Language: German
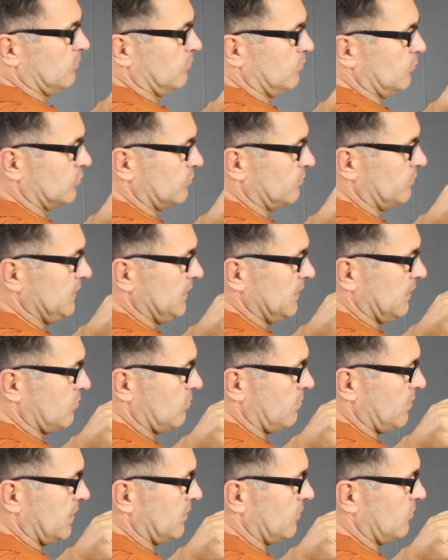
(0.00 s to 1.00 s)
muss
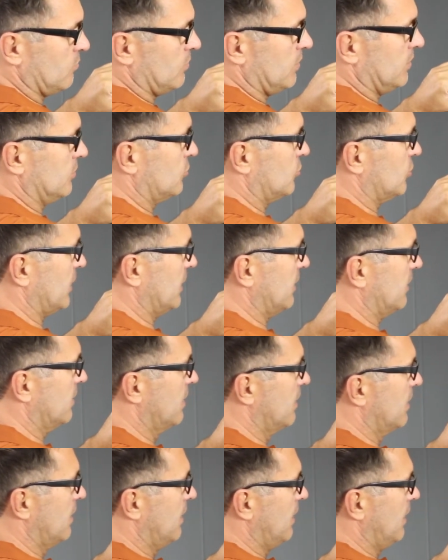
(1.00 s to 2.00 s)
wiederum ein 0 entstehen.
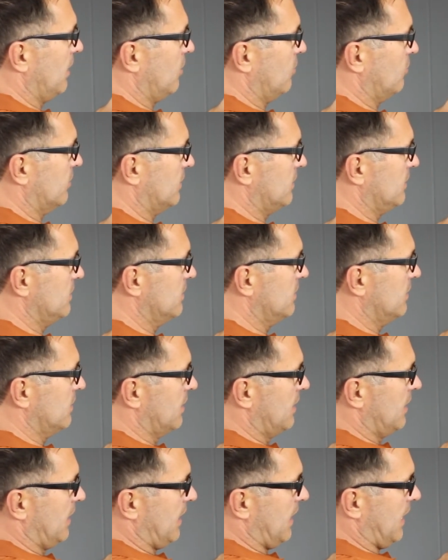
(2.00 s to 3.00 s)
Auch hier
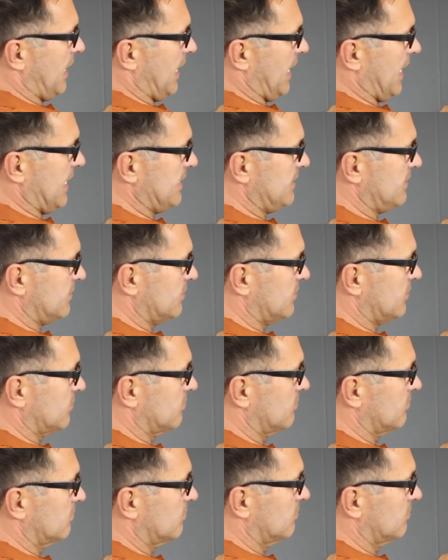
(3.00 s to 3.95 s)
1,